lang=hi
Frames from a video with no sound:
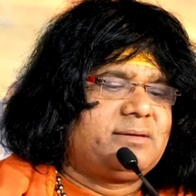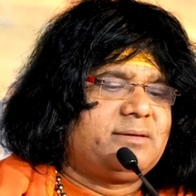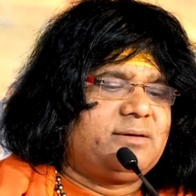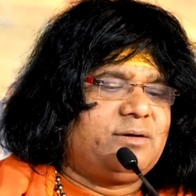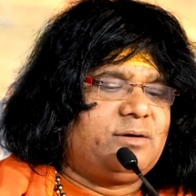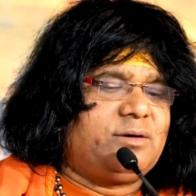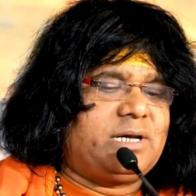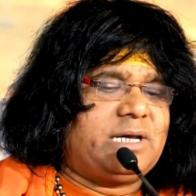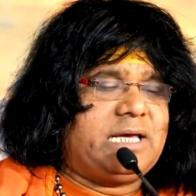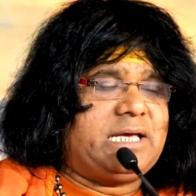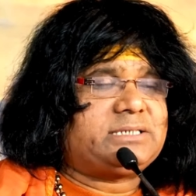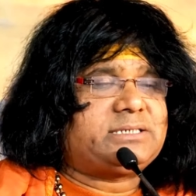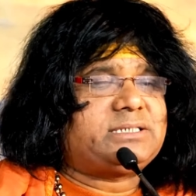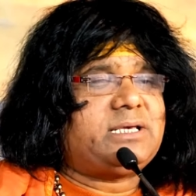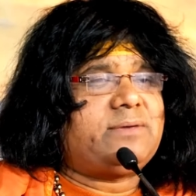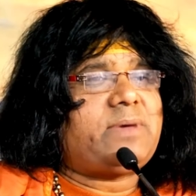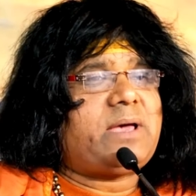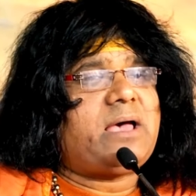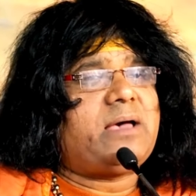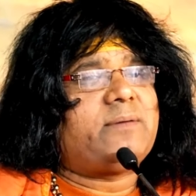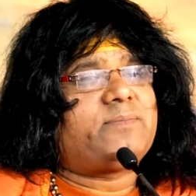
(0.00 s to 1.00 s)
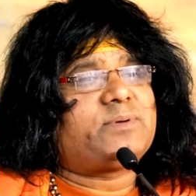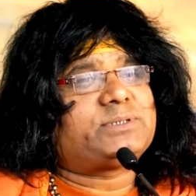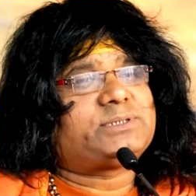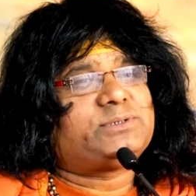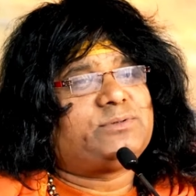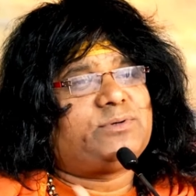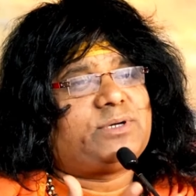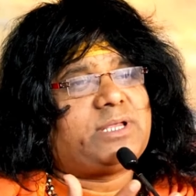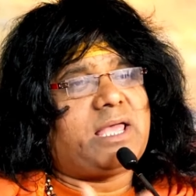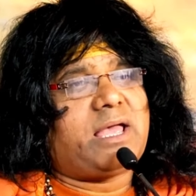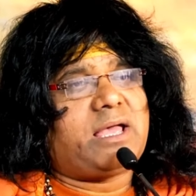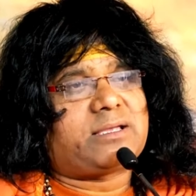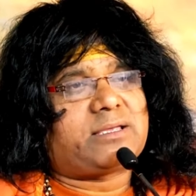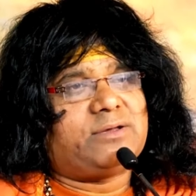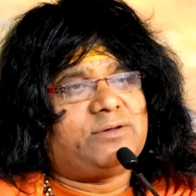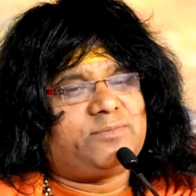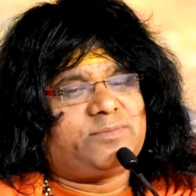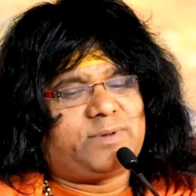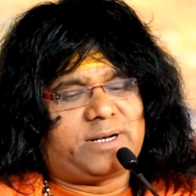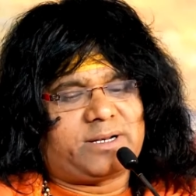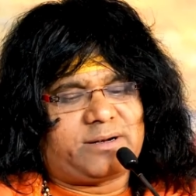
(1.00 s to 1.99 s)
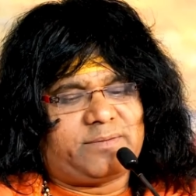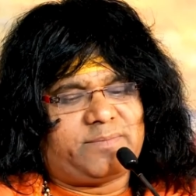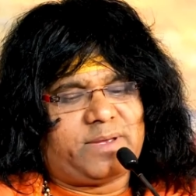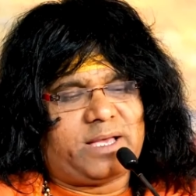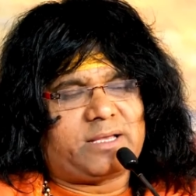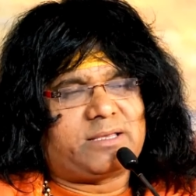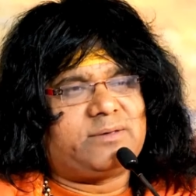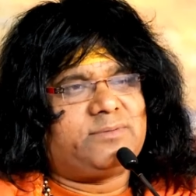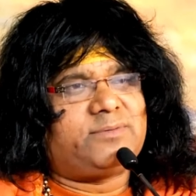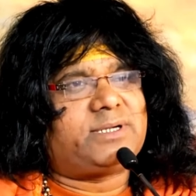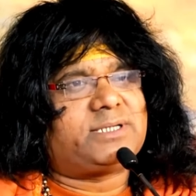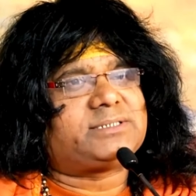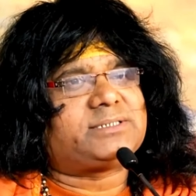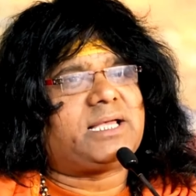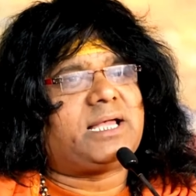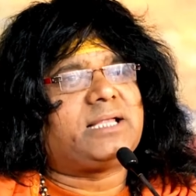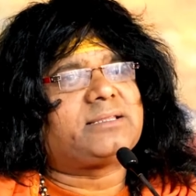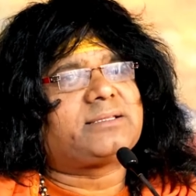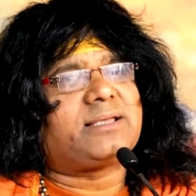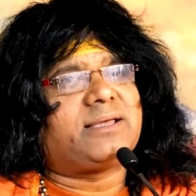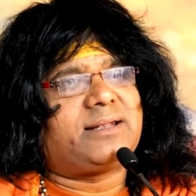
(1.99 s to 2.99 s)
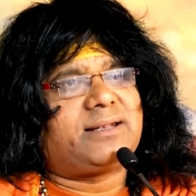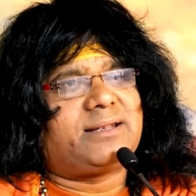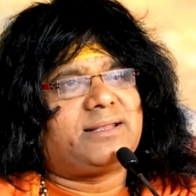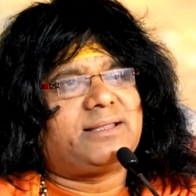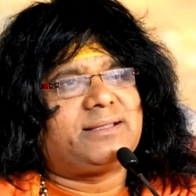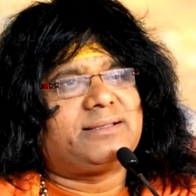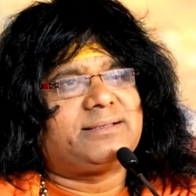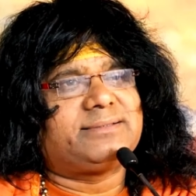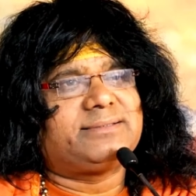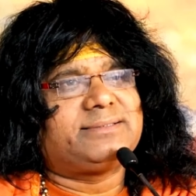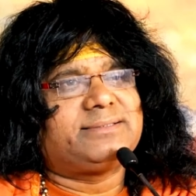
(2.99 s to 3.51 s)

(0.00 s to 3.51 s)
और ऐसे महापुरुष दुनिया के ऊपर कृपा की बरसात कर रहे हैं